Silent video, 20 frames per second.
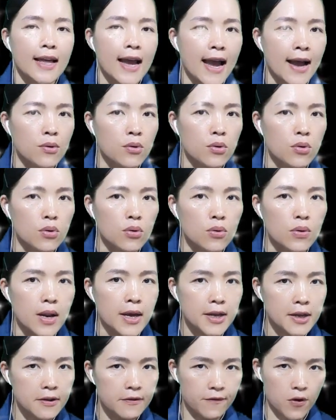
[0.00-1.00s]
Tao
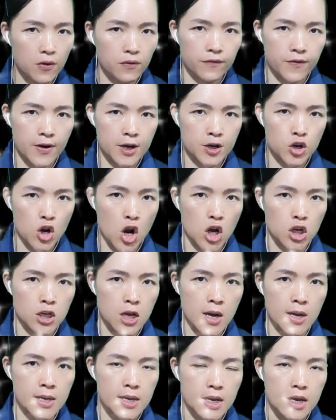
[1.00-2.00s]
lấy phúc phần nhỏ
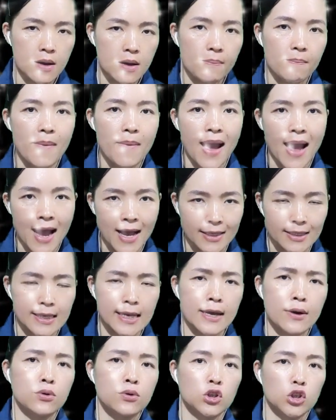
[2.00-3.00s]
nhoi mà
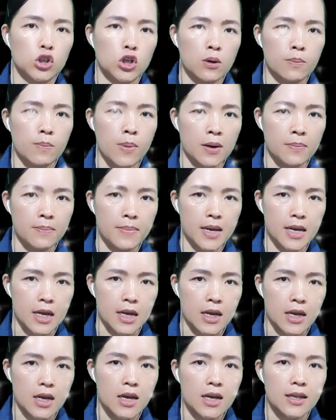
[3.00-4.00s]
gieo cho bọn Mi
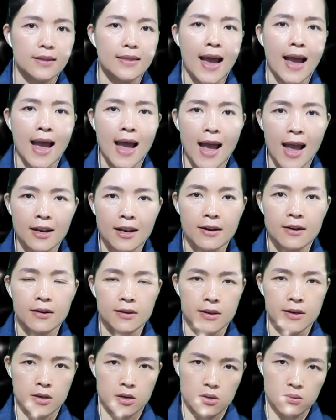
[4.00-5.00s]
ba
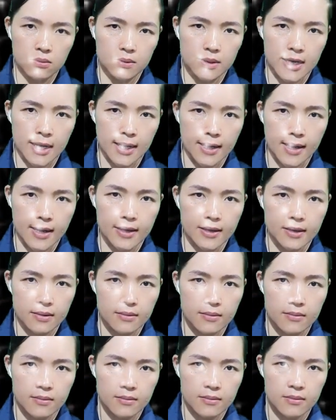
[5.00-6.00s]
đời cũng chẳng hết.
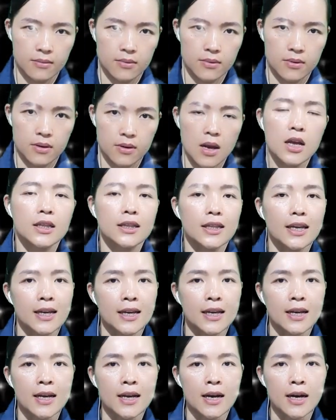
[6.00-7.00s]

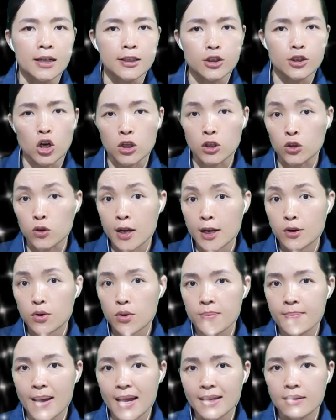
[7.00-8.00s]
Thì tròn xoay
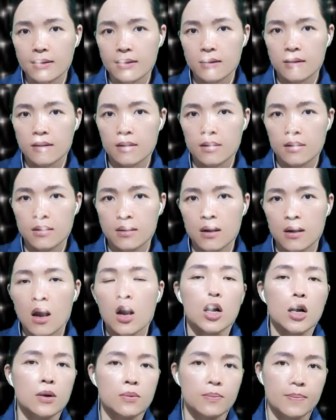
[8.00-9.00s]
đôi mắt,
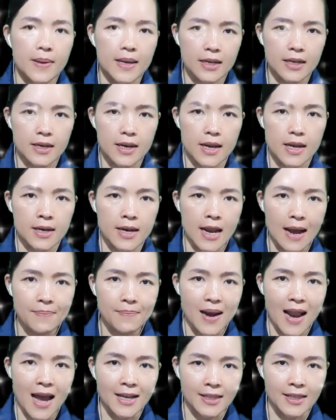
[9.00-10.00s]
không biết nên
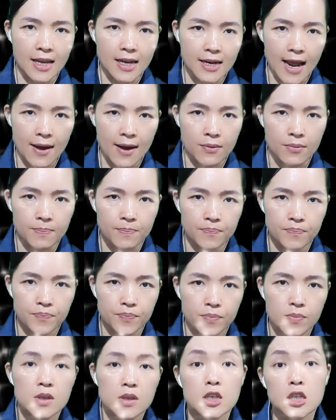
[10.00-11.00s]
đáp lại thế nào
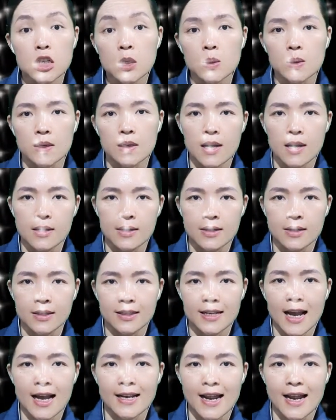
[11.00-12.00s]
trước lời
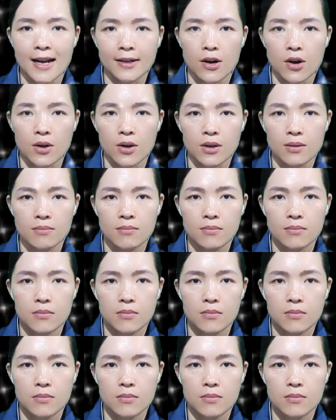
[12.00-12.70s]
cha đang nói.